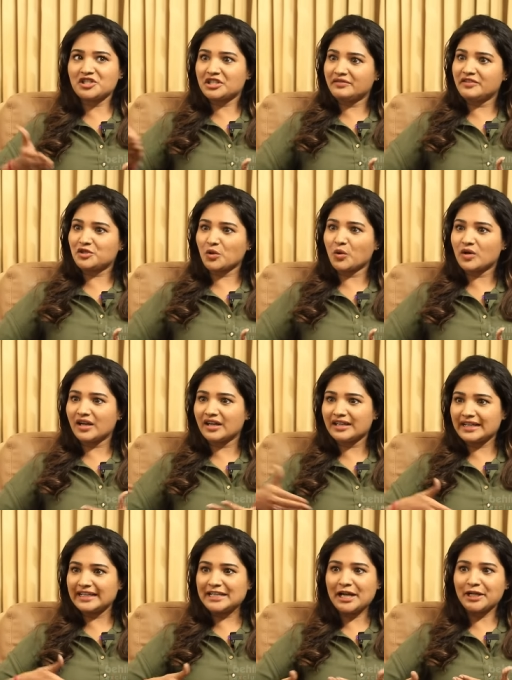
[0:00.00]
விஜய் டிவி
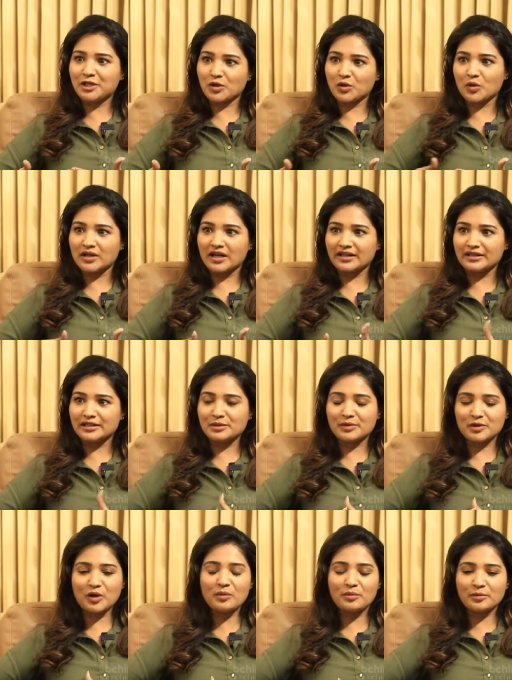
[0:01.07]
ஷோக்காக ரெடி ஆகிட்டு இருக்கோம் நாங்கள்
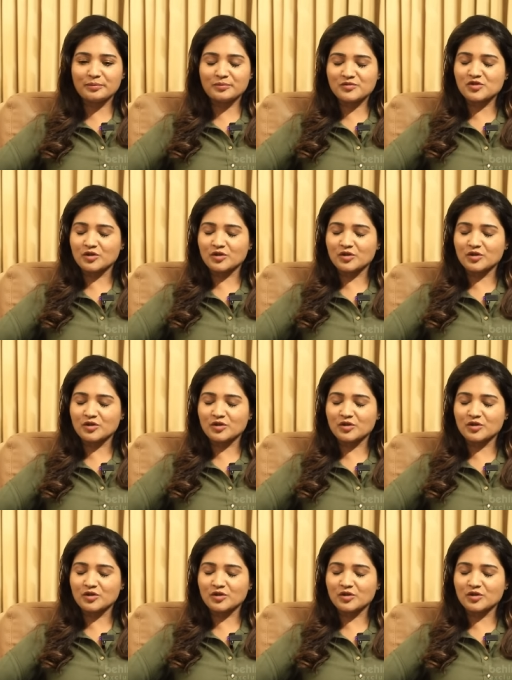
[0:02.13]
ரெண்டு பேரும் அப்போ